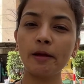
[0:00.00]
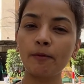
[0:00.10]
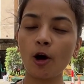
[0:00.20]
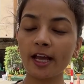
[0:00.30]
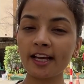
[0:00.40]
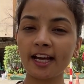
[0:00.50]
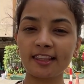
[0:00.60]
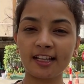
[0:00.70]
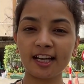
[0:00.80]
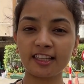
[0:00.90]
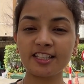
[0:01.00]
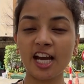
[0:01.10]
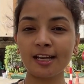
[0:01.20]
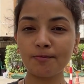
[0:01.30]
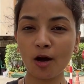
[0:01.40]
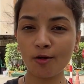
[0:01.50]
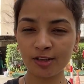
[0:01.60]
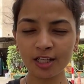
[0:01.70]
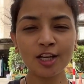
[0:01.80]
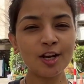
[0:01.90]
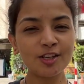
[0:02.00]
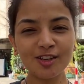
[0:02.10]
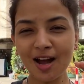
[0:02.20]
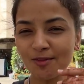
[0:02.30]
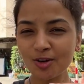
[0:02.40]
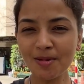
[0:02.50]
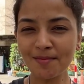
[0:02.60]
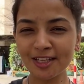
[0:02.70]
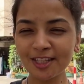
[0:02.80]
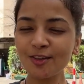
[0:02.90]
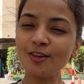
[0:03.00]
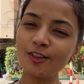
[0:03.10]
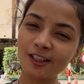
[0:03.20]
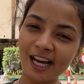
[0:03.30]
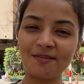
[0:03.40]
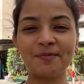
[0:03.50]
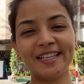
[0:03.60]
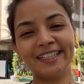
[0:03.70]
मैं ब्लॉगिंग करते करते जा नहीं पाऊंगी सो आप लोगों को मैं मिलती हूँ दुकान पे